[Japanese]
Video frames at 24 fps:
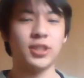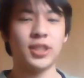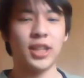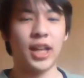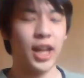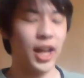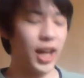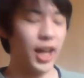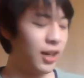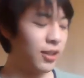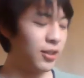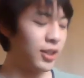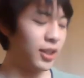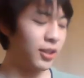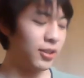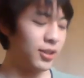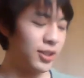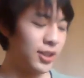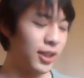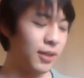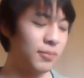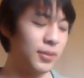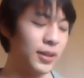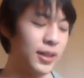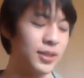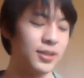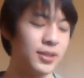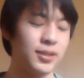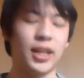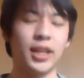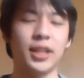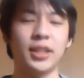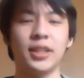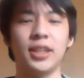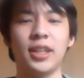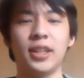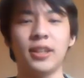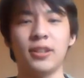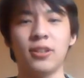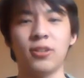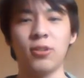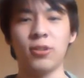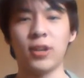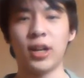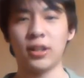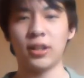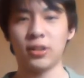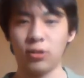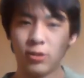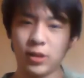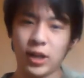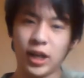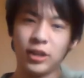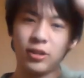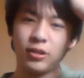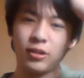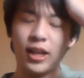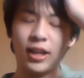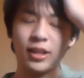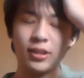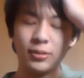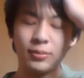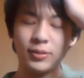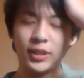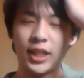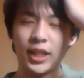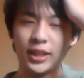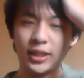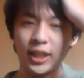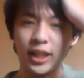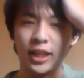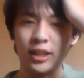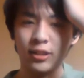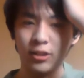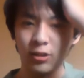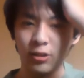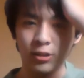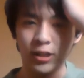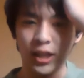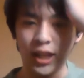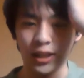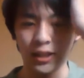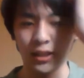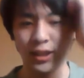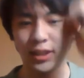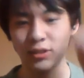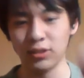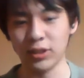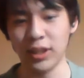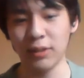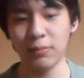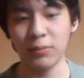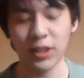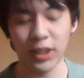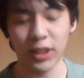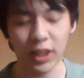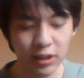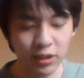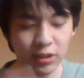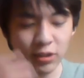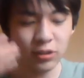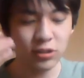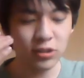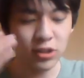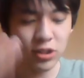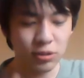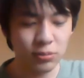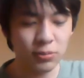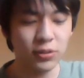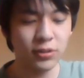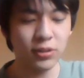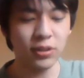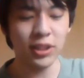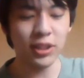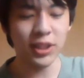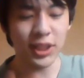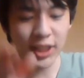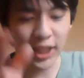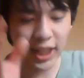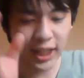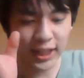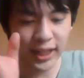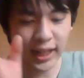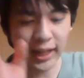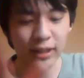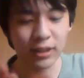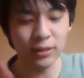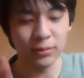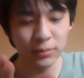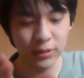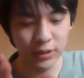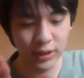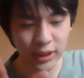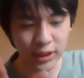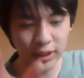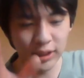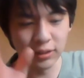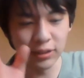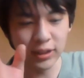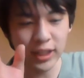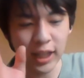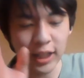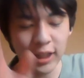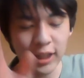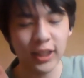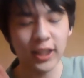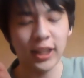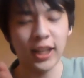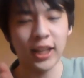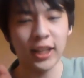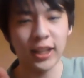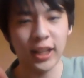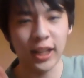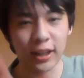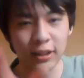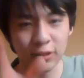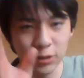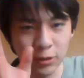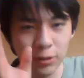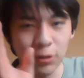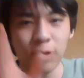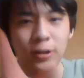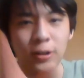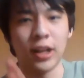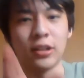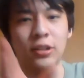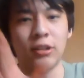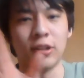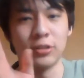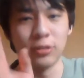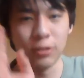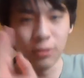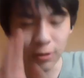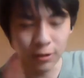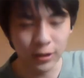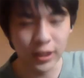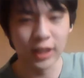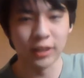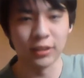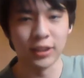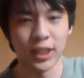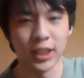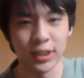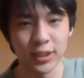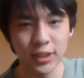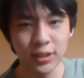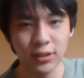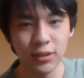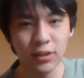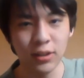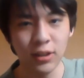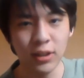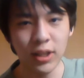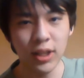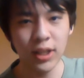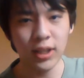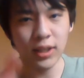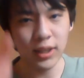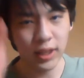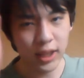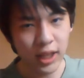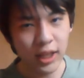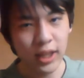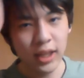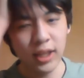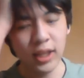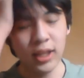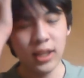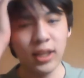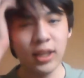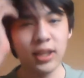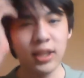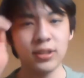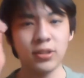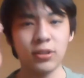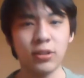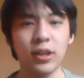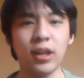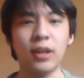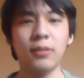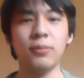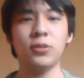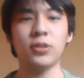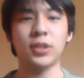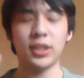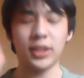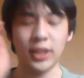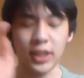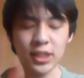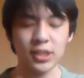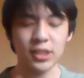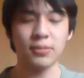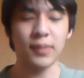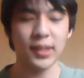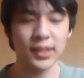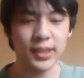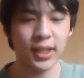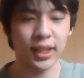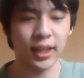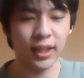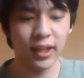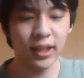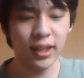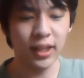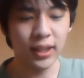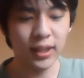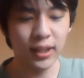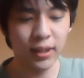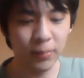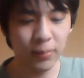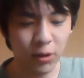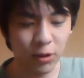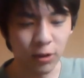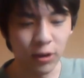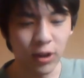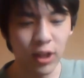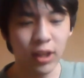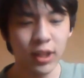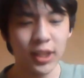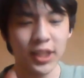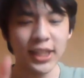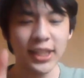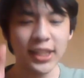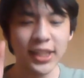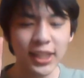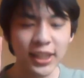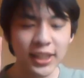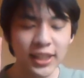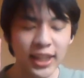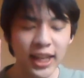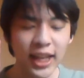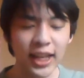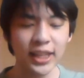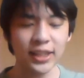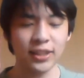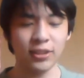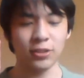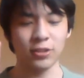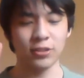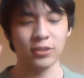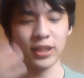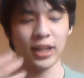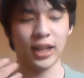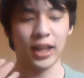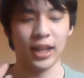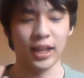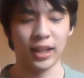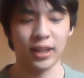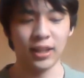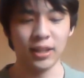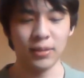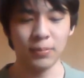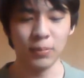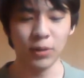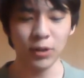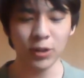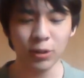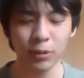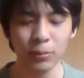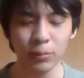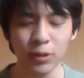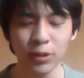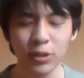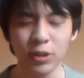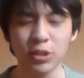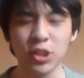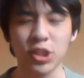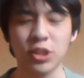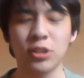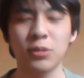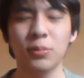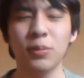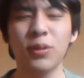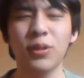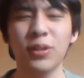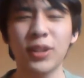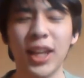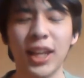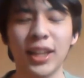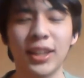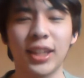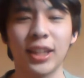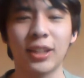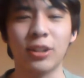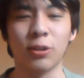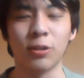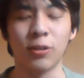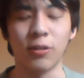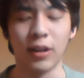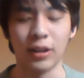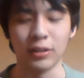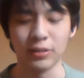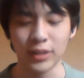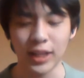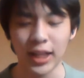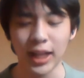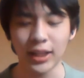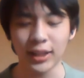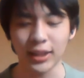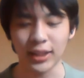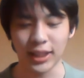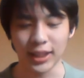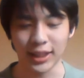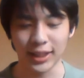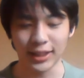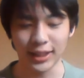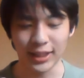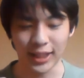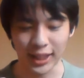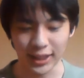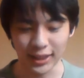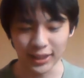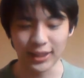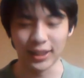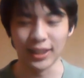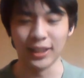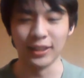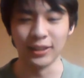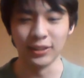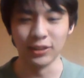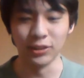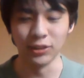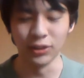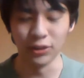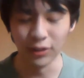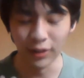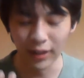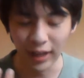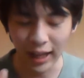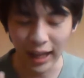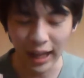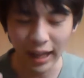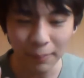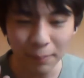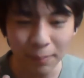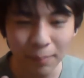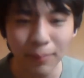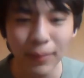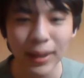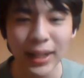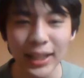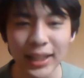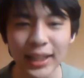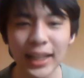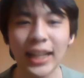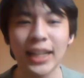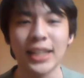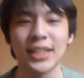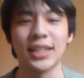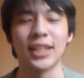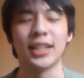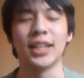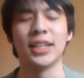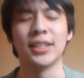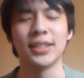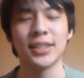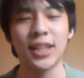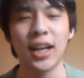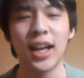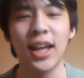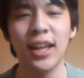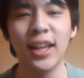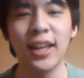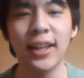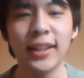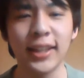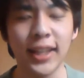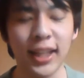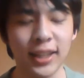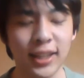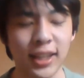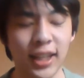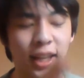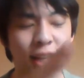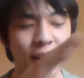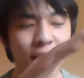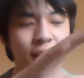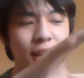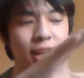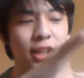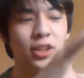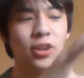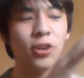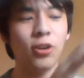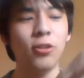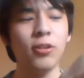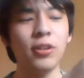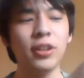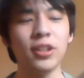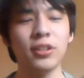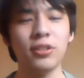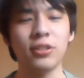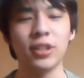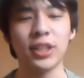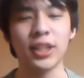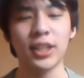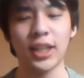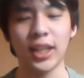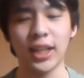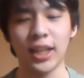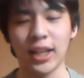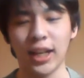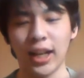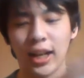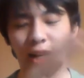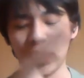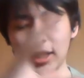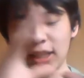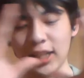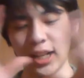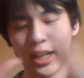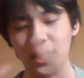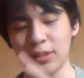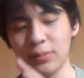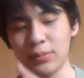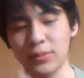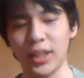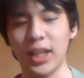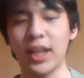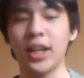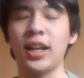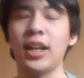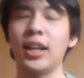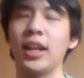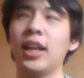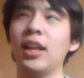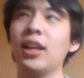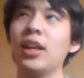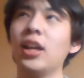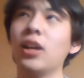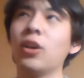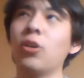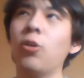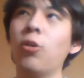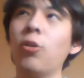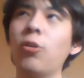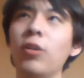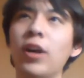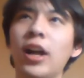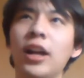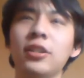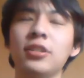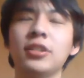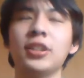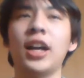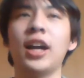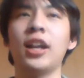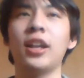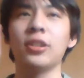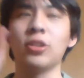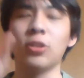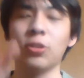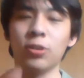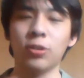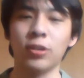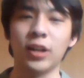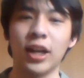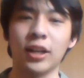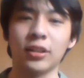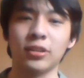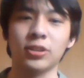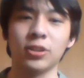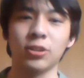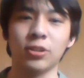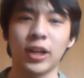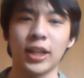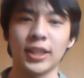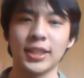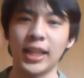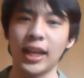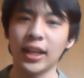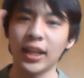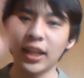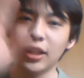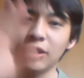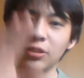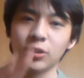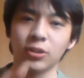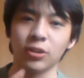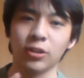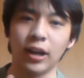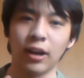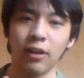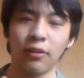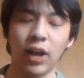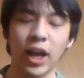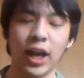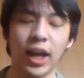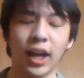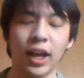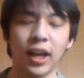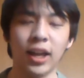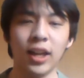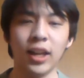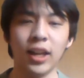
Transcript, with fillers: さ、あるけどさ、プラス何点で合格、他の学部だったらどうかっていう。でも結局自分の行きたい学部に受かってないから不合格は不合格なんですよ。ね。それはもう否定しません。でも行きたいというかもともと志望だったとこは受かってたっていうのはあんまいないじゃないですか。だって教育理系から理学部なんか工学から農学とか下げるとかは